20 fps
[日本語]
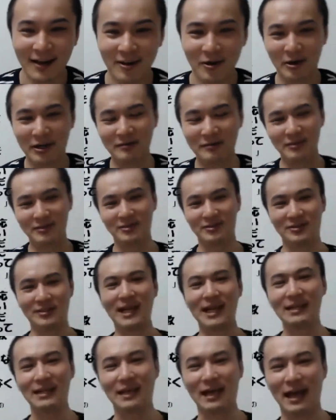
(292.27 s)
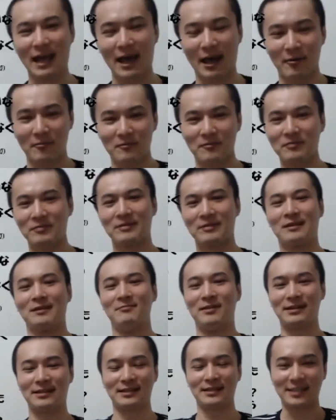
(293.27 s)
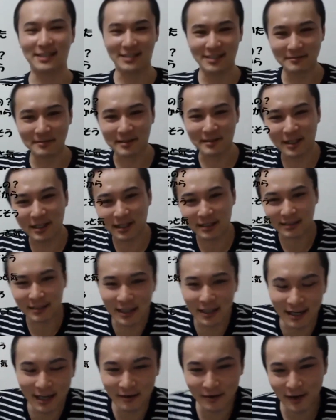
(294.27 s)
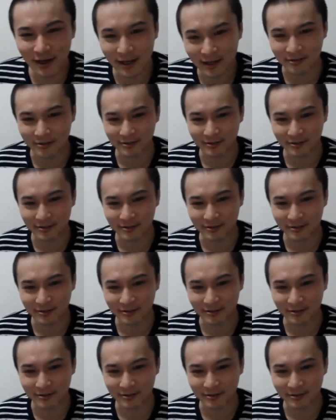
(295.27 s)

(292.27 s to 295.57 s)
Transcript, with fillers: 俺、言ったっけまたさ、柴田がさ、ラファエ